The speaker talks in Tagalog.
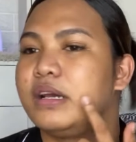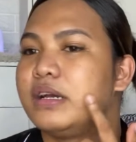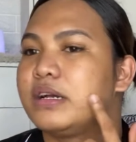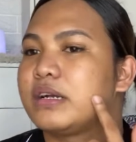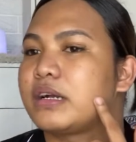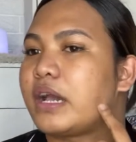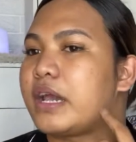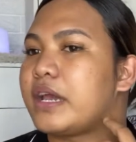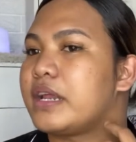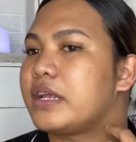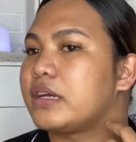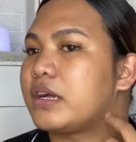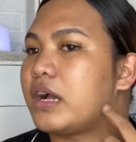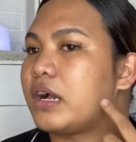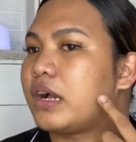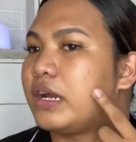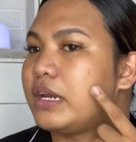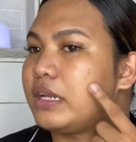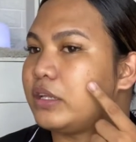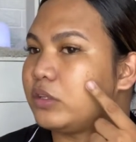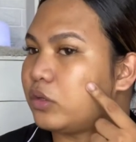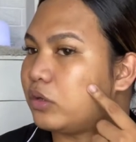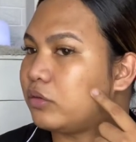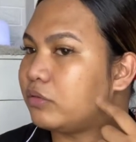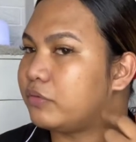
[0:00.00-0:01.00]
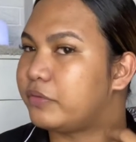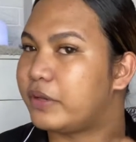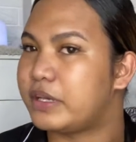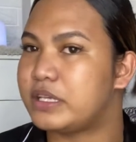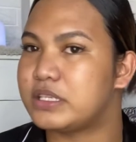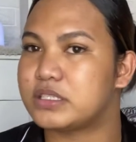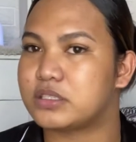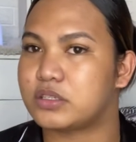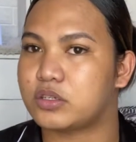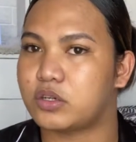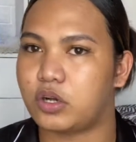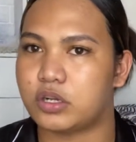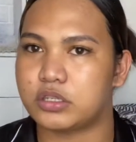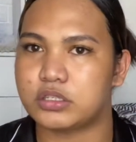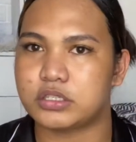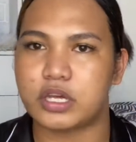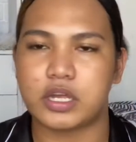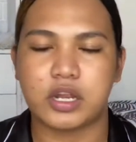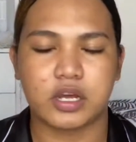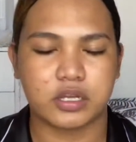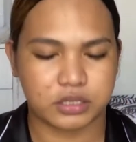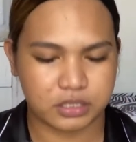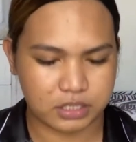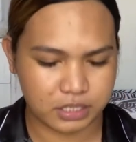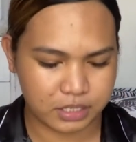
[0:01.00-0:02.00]
Kaya nagkaganito ang face ko.
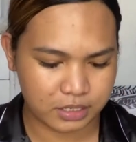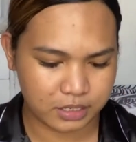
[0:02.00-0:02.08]
Charot!